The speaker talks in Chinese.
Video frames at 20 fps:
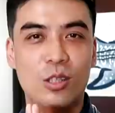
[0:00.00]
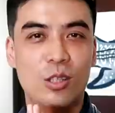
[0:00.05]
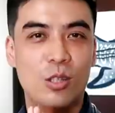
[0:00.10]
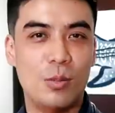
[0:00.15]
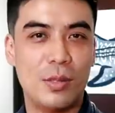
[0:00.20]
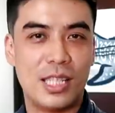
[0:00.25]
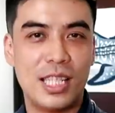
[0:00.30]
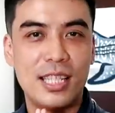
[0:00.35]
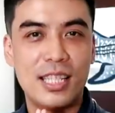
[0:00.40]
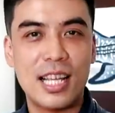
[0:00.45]
我
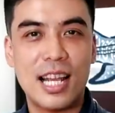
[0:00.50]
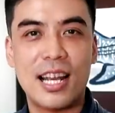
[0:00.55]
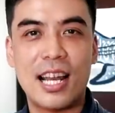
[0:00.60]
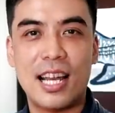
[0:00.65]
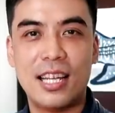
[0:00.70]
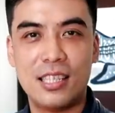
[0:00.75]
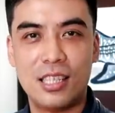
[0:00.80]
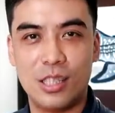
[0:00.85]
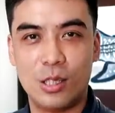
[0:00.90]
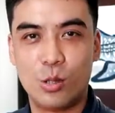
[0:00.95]
们现在
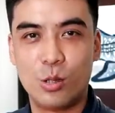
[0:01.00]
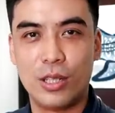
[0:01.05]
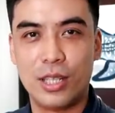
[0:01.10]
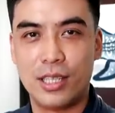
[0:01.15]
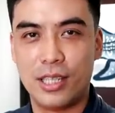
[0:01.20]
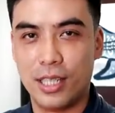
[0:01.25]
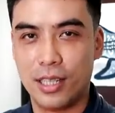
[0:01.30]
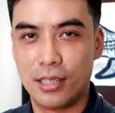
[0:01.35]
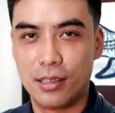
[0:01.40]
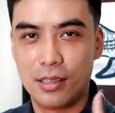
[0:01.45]
来一起做一
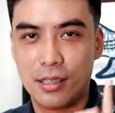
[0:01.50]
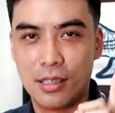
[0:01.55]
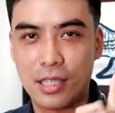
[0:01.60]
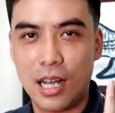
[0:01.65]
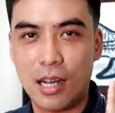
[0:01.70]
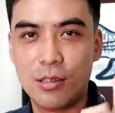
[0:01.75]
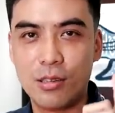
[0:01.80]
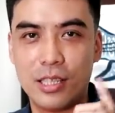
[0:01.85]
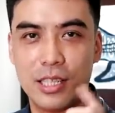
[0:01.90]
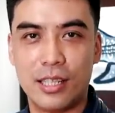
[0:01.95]
件
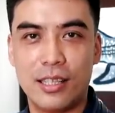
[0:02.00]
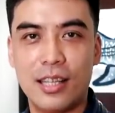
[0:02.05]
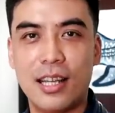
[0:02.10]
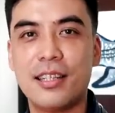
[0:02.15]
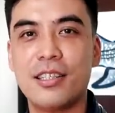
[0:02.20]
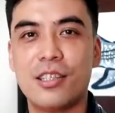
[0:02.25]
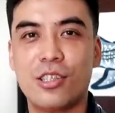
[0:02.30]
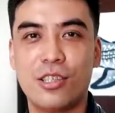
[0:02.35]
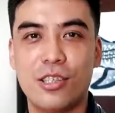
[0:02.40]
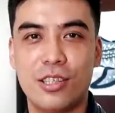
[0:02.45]
超简
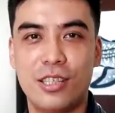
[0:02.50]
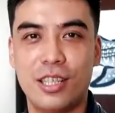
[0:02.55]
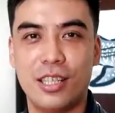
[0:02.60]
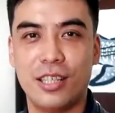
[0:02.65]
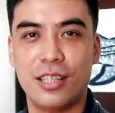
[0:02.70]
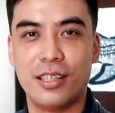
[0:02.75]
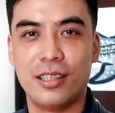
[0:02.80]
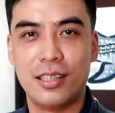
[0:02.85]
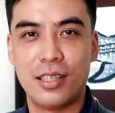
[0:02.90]
单的事情，